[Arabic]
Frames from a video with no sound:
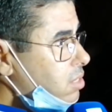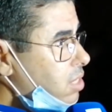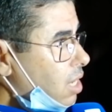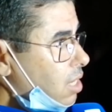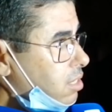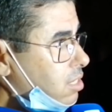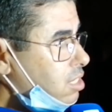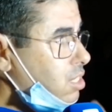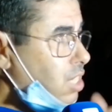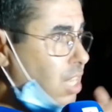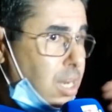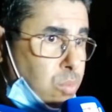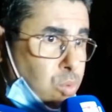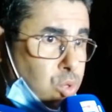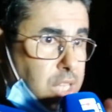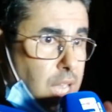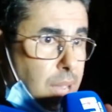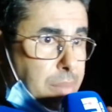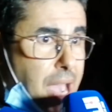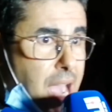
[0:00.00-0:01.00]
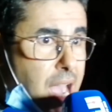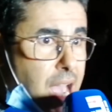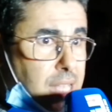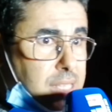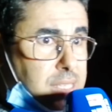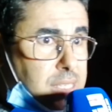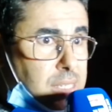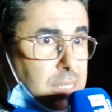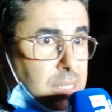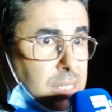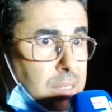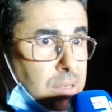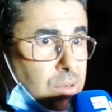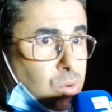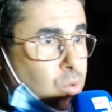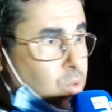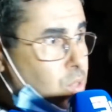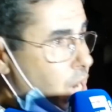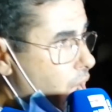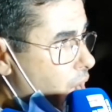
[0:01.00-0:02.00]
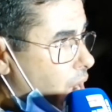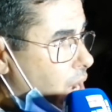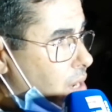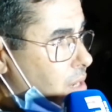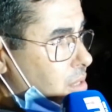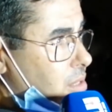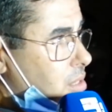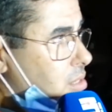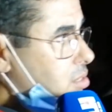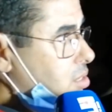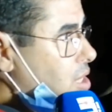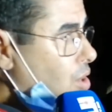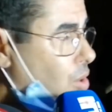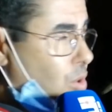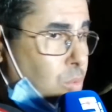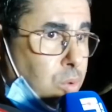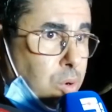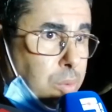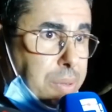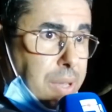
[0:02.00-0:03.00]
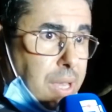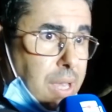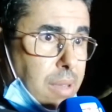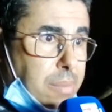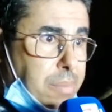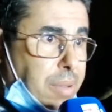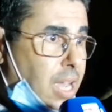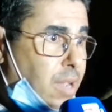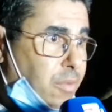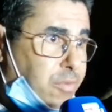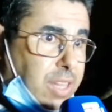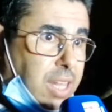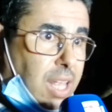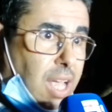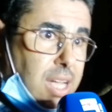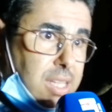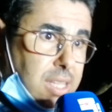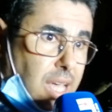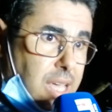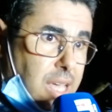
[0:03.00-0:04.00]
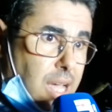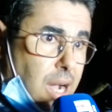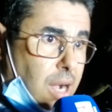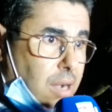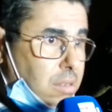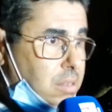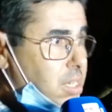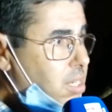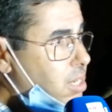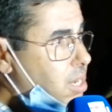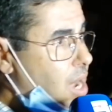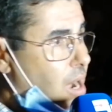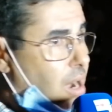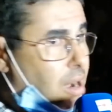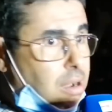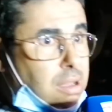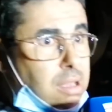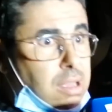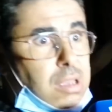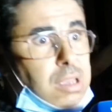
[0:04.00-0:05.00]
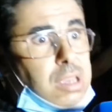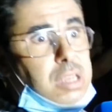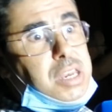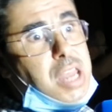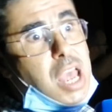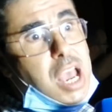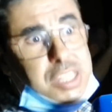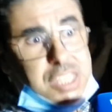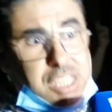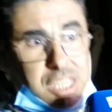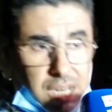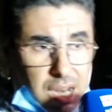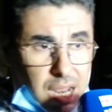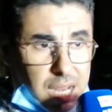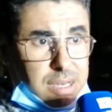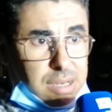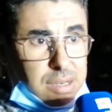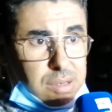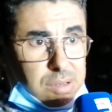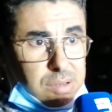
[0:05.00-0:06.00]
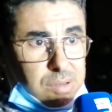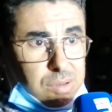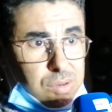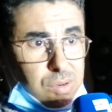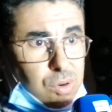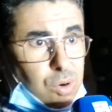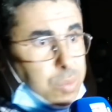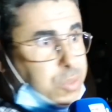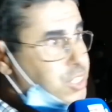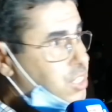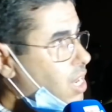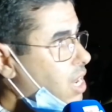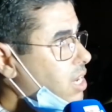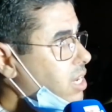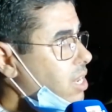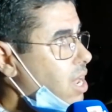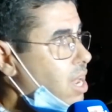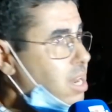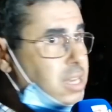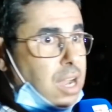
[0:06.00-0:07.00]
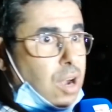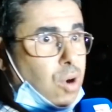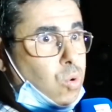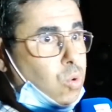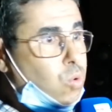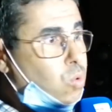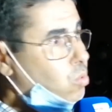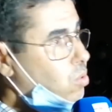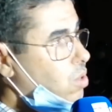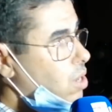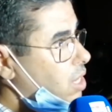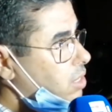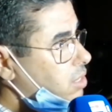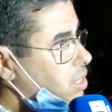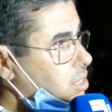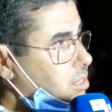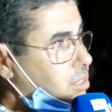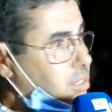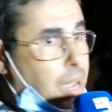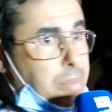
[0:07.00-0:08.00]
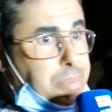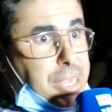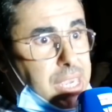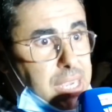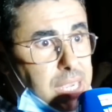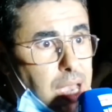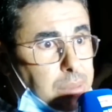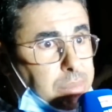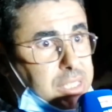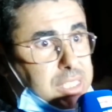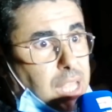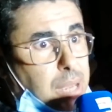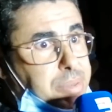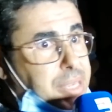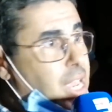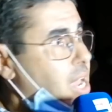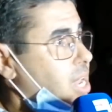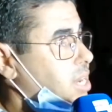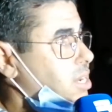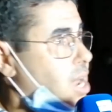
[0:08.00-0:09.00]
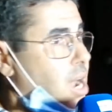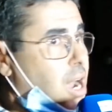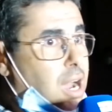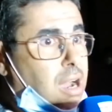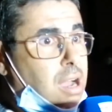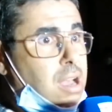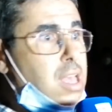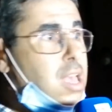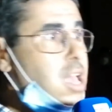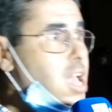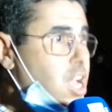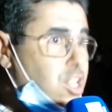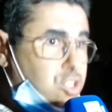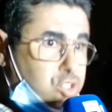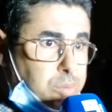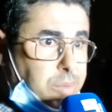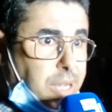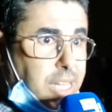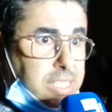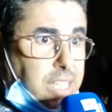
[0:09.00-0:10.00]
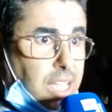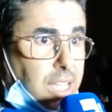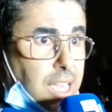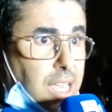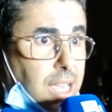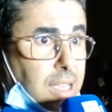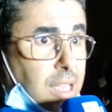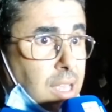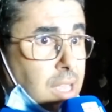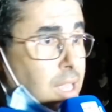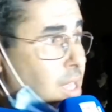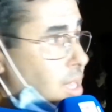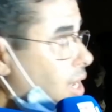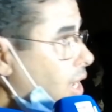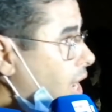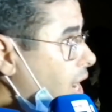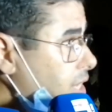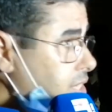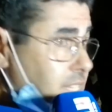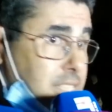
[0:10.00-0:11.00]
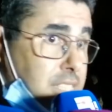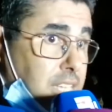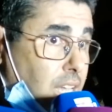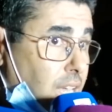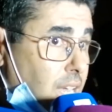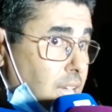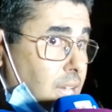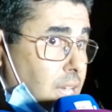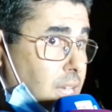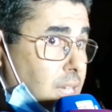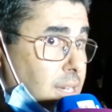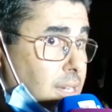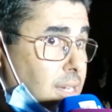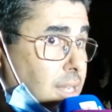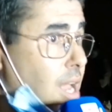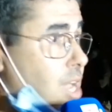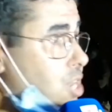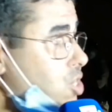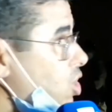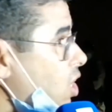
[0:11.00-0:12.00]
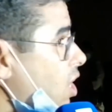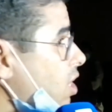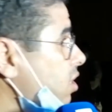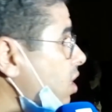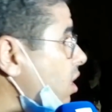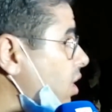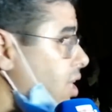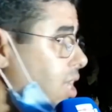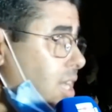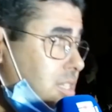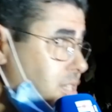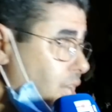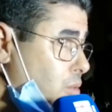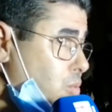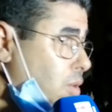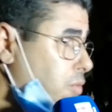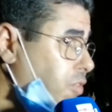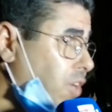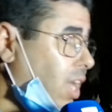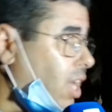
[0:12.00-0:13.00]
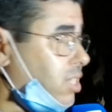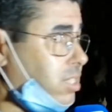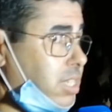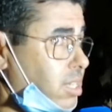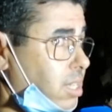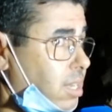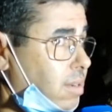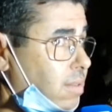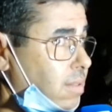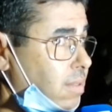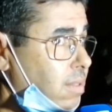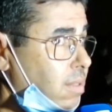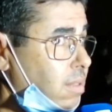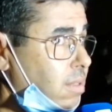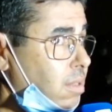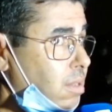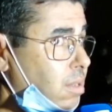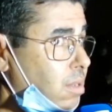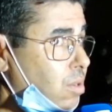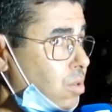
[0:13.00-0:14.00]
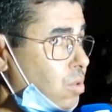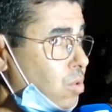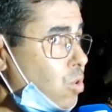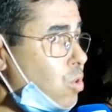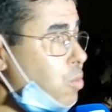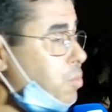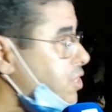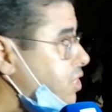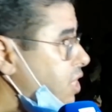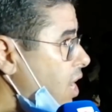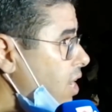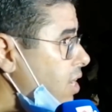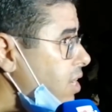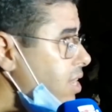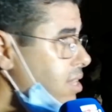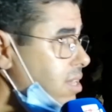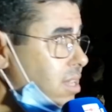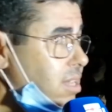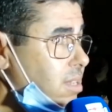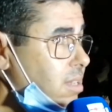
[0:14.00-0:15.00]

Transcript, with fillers: ديال بسط المتابعات ولا تقوم بحفظ القضايا الا نادرا وبالتالي انه هذا طبيعي امر طبيعي انها حالتهم على التحقيق قاضي التحقيق راه جرى تحقيق حتى هو في القضيه وبالتالي